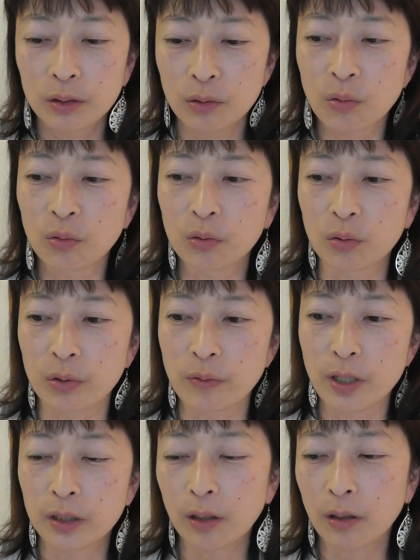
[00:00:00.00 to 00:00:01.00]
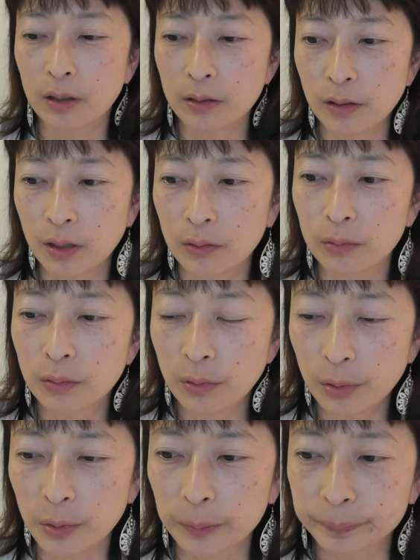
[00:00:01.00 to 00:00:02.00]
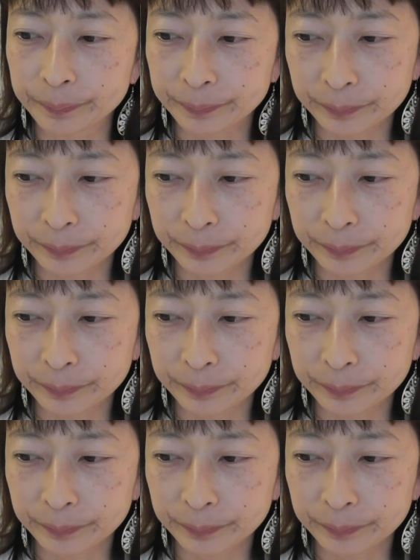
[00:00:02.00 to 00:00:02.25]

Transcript: どういうことを言われたかっていうと、